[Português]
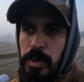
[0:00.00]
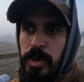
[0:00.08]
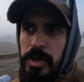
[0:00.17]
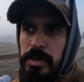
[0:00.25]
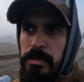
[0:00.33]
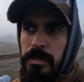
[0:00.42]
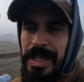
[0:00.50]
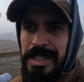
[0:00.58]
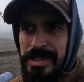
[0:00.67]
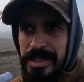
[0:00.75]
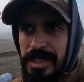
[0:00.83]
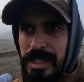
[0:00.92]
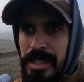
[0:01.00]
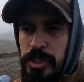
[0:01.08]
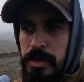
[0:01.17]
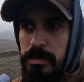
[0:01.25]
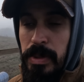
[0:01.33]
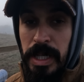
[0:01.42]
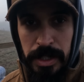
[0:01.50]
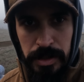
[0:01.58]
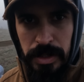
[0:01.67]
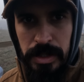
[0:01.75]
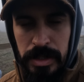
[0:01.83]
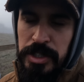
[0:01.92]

por mês de banho.